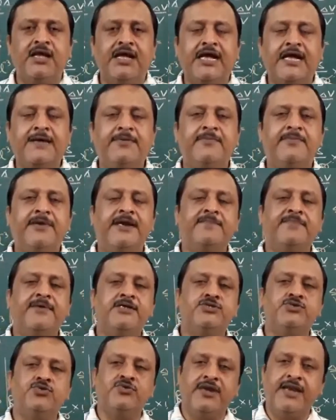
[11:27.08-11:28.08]
अब हमारे
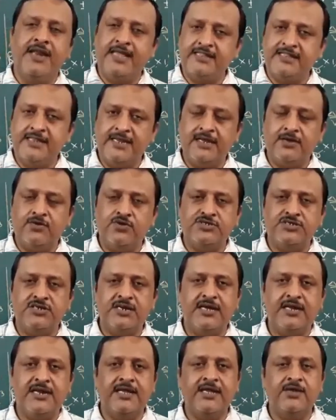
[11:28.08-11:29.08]
पास जो नए तरह का क्वेश्चन
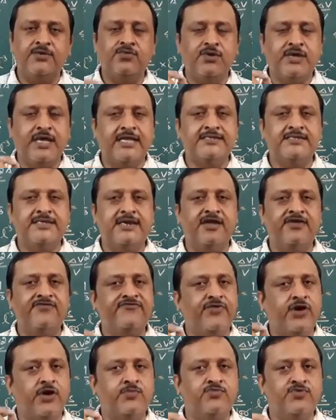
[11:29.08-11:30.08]
आ रहा है वो कैसा आ रहा है
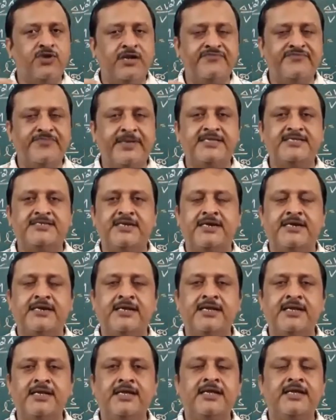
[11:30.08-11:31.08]
फार्मूला बेस्ड आ रहा
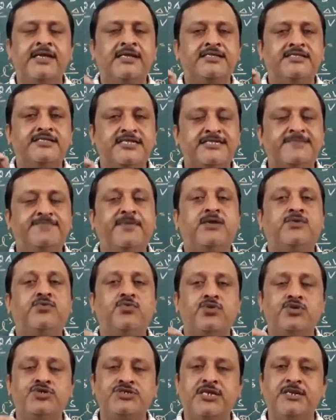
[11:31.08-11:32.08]
है जिसमें
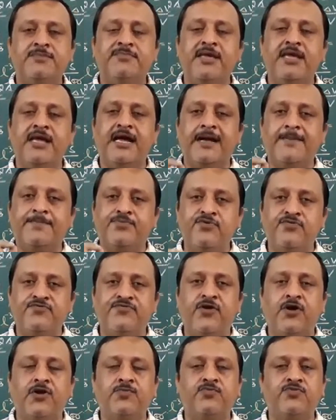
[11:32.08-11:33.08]
क्वेश्चन में आपको
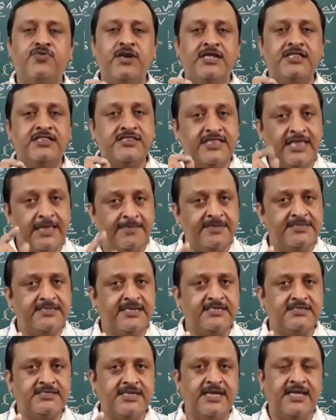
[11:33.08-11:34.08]
फार्मूला दे भी
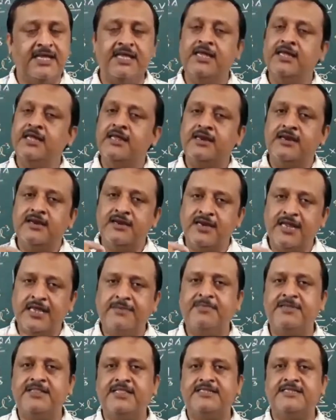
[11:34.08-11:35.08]
सकता है नहीं
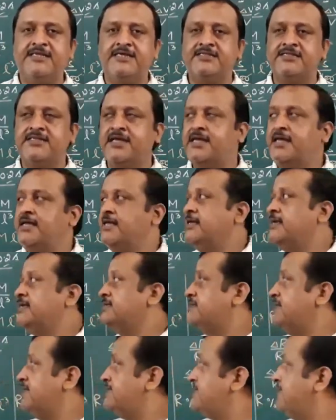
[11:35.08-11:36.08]
भी दे सकता है
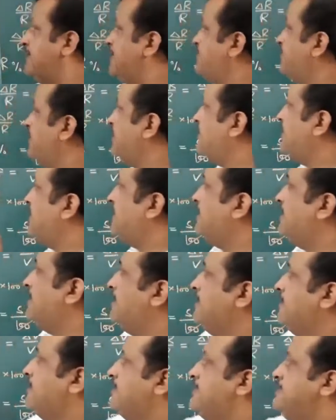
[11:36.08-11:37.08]
जैसे हमने क्या कहा
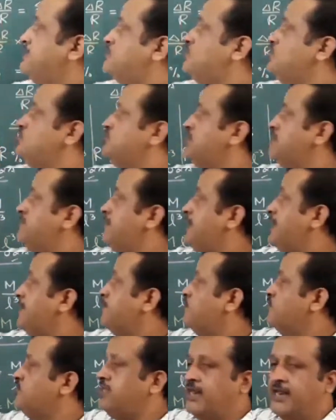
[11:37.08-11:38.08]
इस क्वेश्चन में
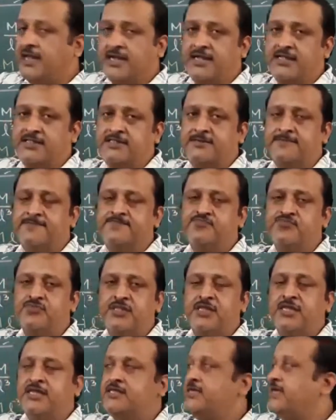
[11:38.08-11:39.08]
आपको दे रखा था
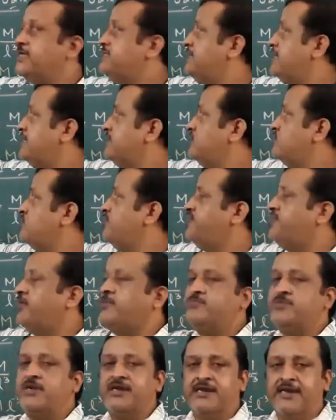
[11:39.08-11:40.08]
ये चाहता तो ये
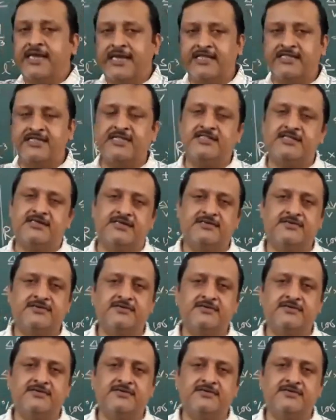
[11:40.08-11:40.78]
फार्मूला नहीं देता